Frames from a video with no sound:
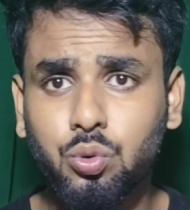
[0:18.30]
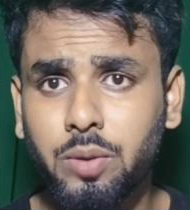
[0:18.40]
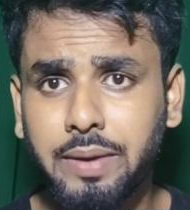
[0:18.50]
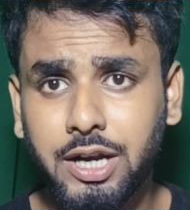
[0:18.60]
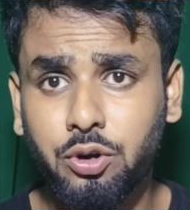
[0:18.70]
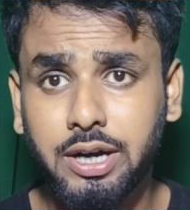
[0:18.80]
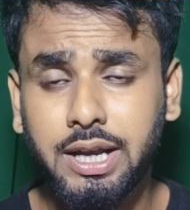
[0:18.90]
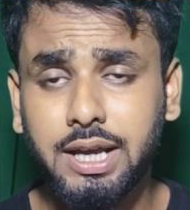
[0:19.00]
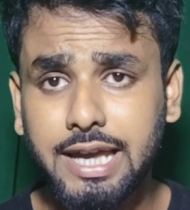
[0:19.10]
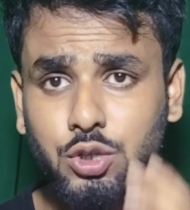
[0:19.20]
কোনো ম্যাটার করে
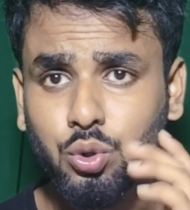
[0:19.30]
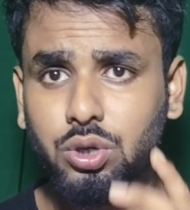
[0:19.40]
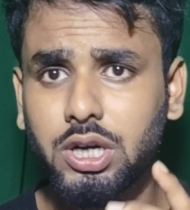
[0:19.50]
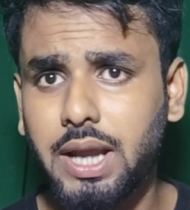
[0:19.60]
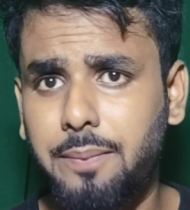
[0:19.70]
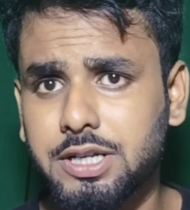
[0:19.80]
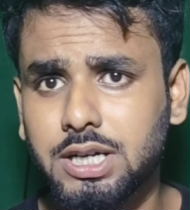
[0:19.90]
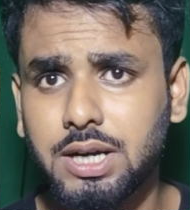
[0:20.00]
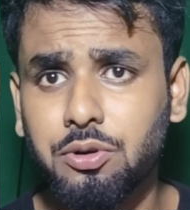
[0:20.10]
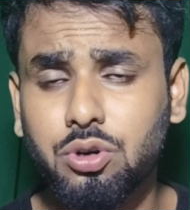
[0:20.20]
না এই ছোট্ট একটা
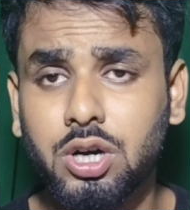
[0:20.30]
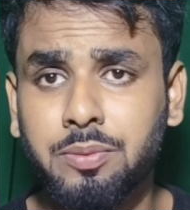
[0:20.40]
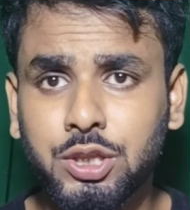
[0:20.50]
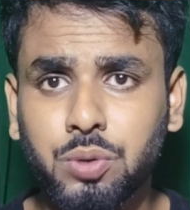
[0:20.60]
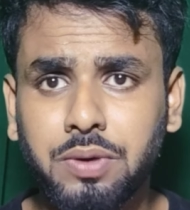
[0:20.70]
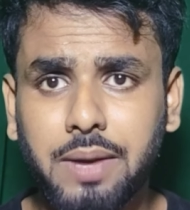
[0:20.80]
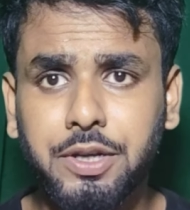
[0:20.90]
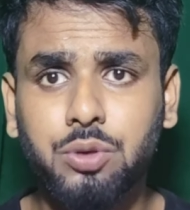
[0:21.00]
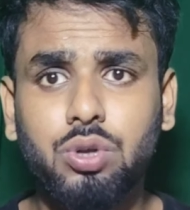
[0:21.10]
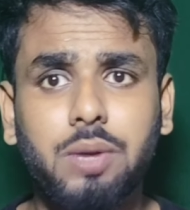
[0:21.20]
অ্যাপ্লিকেশন ডাউনলোড করার মাধ্যমে
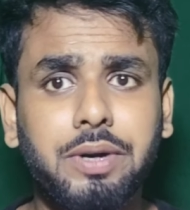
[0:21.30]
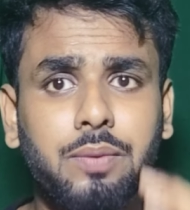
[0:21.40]
আপনি কিন্তু আপনার